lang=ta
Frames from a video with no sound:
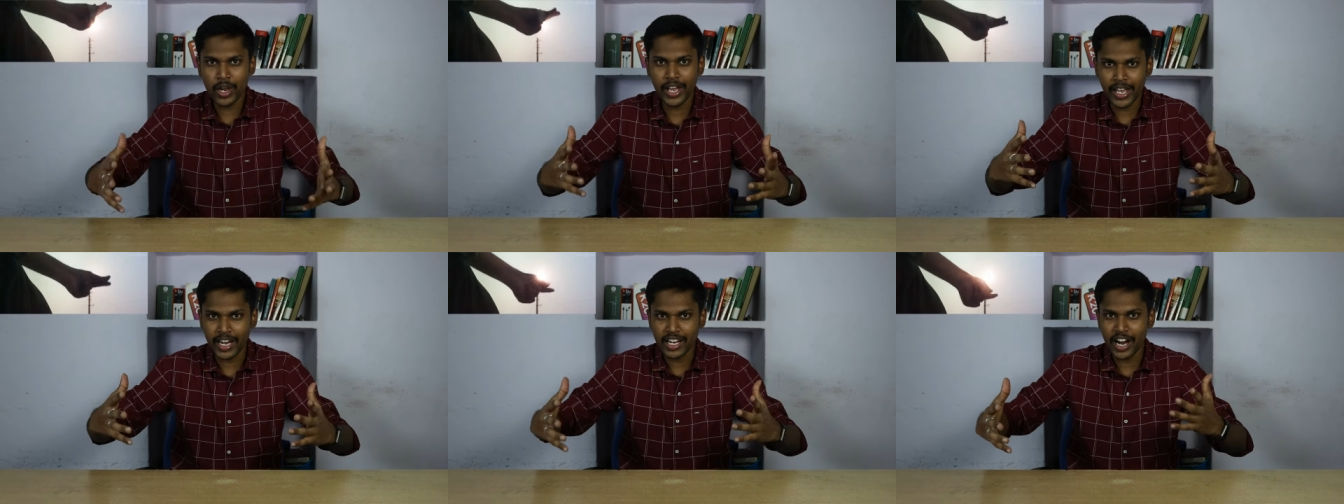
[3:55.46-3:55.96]
கூட
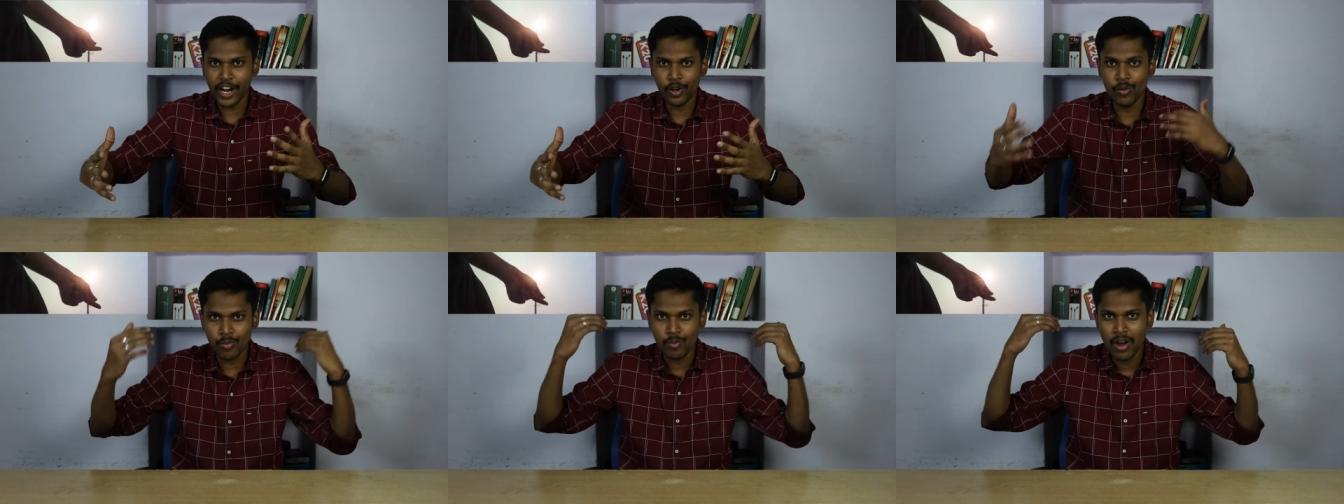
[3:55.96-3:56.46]
எண்ட்
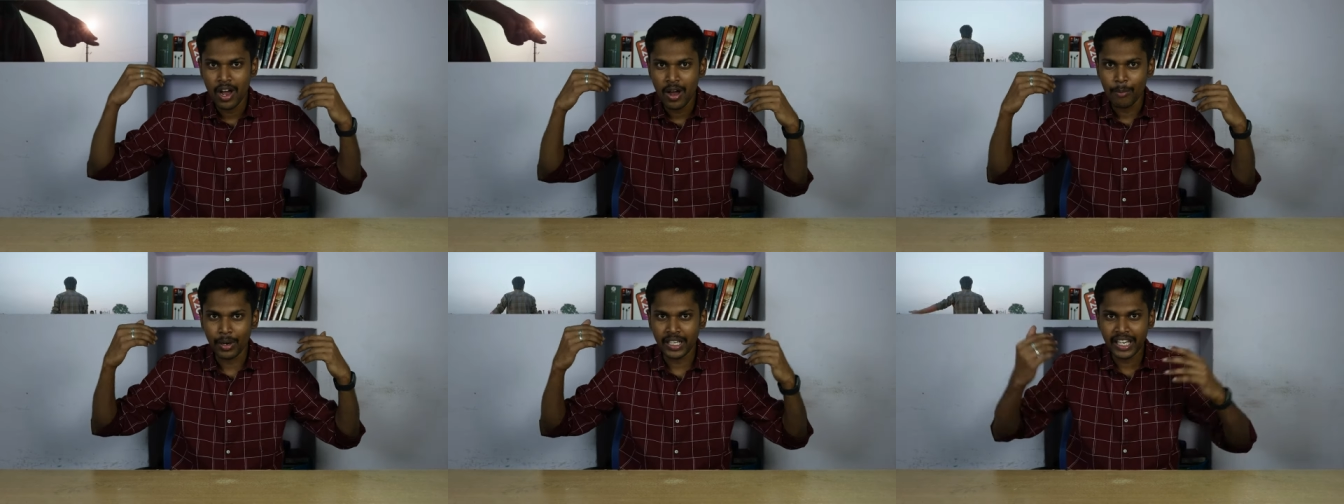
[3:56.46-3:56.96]
ஆகிடும்
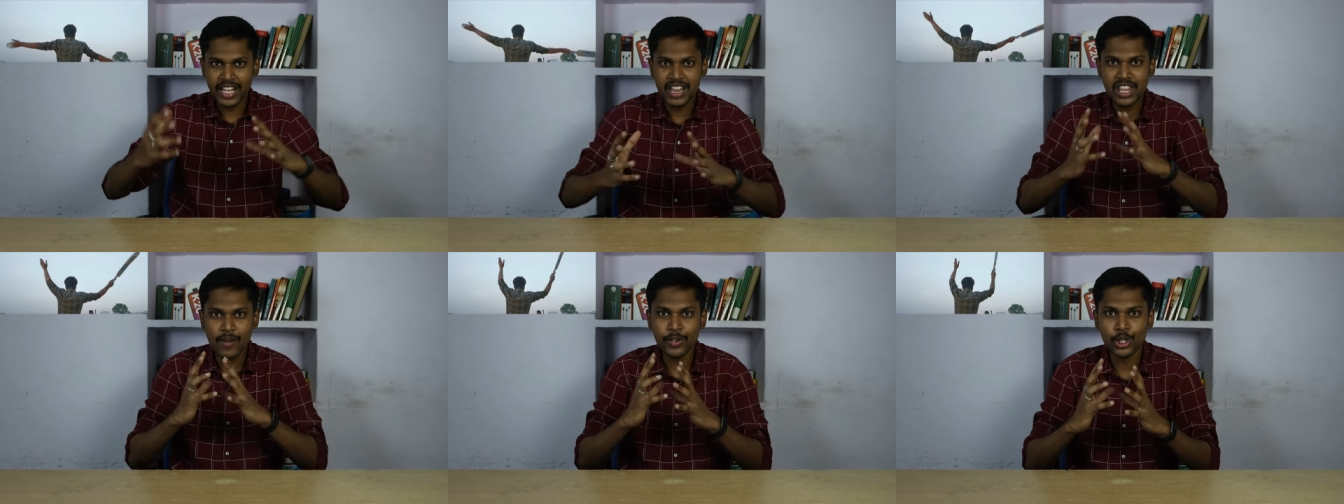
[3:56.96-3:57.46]
பட்
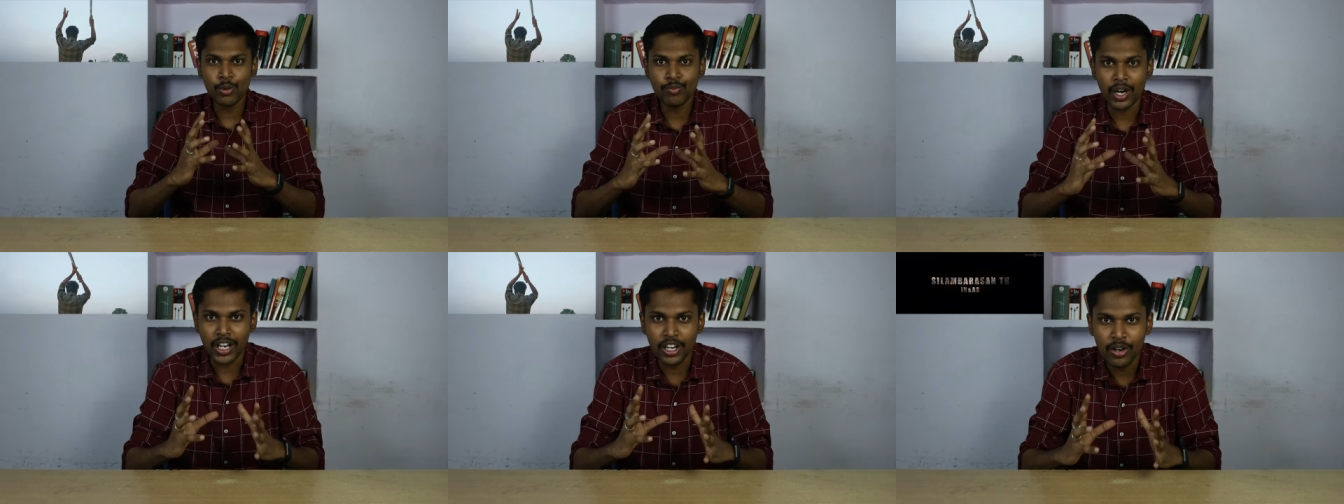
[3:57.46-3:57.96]
இந்த
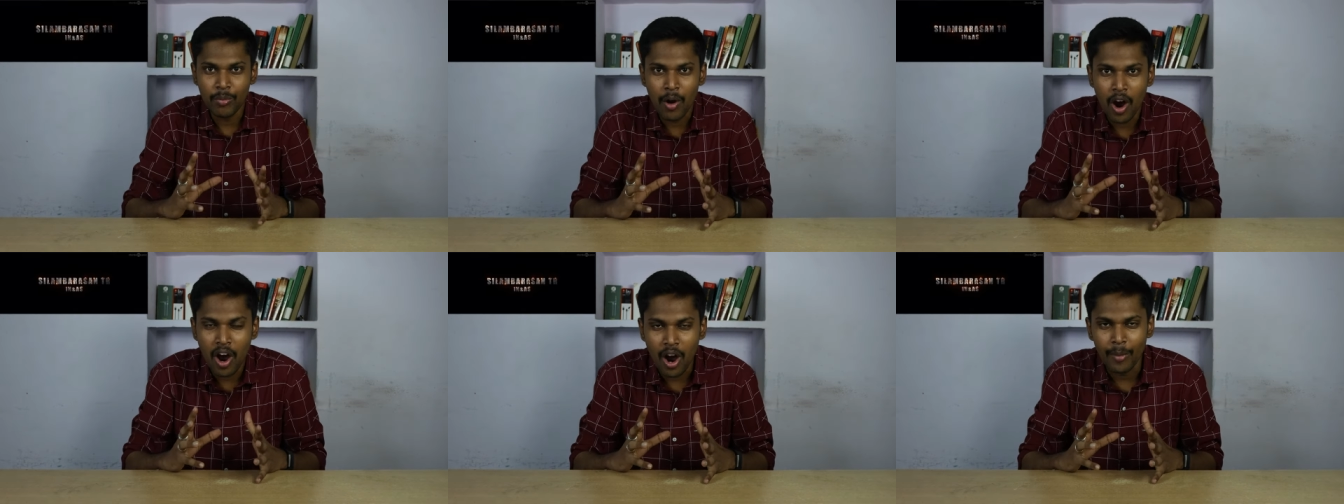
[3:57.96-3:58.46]
விஷயம்
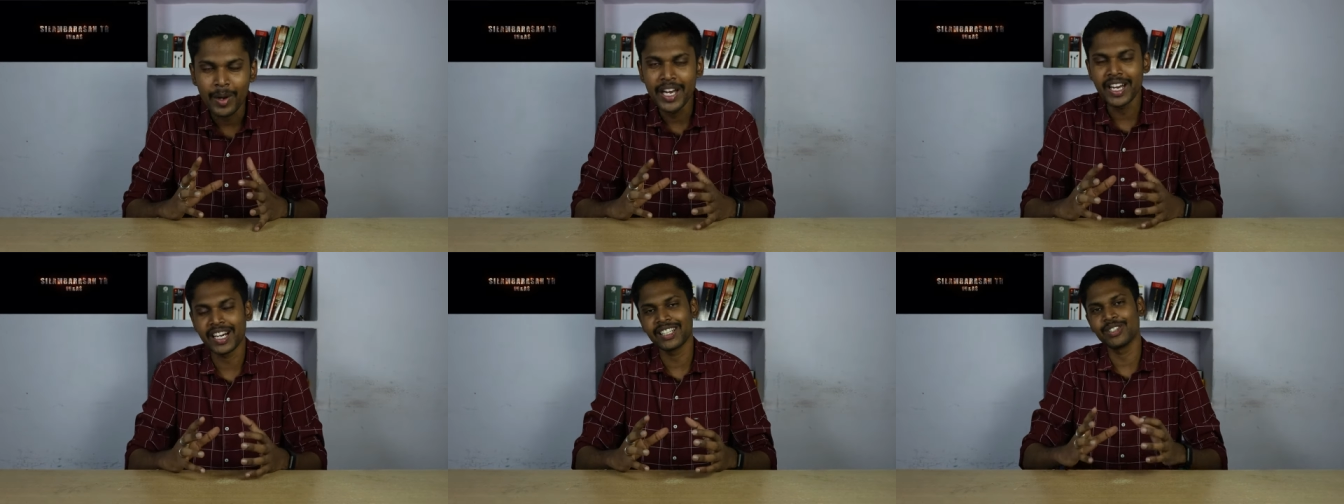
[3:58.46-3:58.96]
நடக்குமா
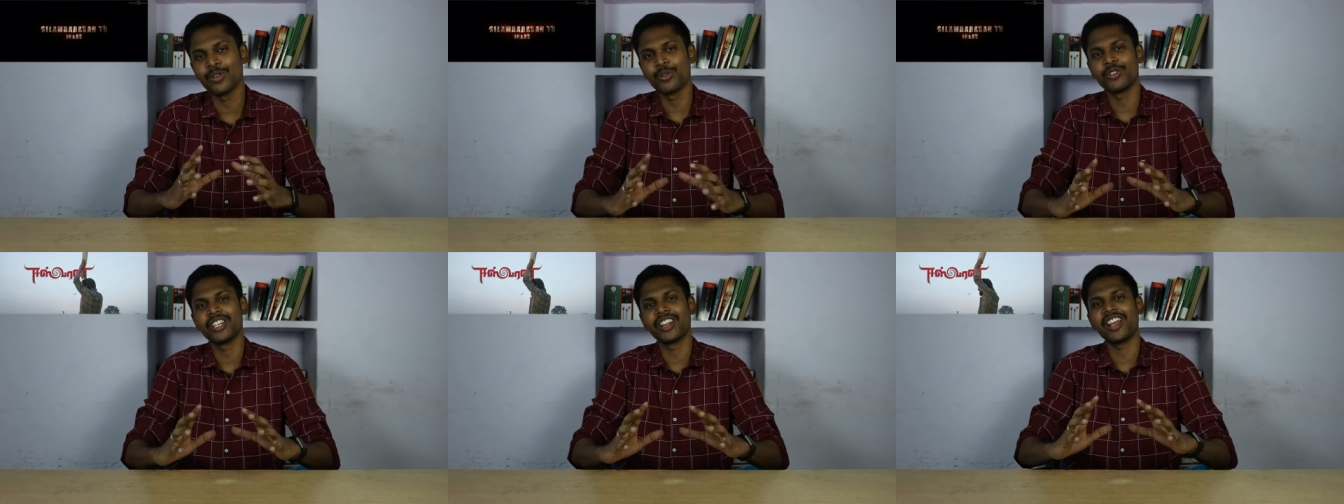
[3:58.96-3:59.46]
அப்படின்னு நினச்ச
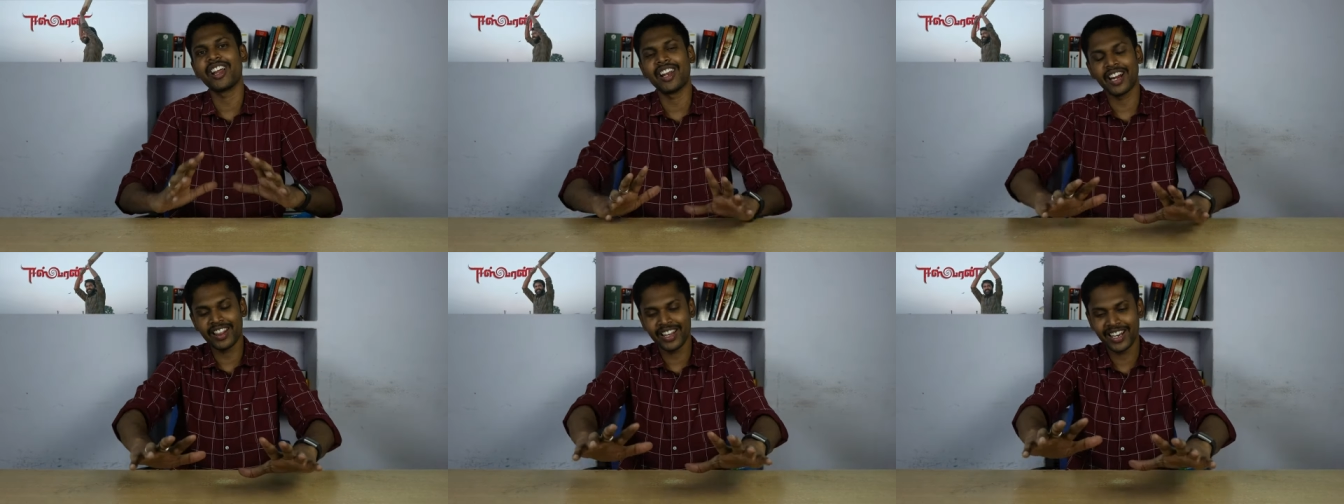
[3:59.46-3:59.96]
ஒரு விஷயம் தான்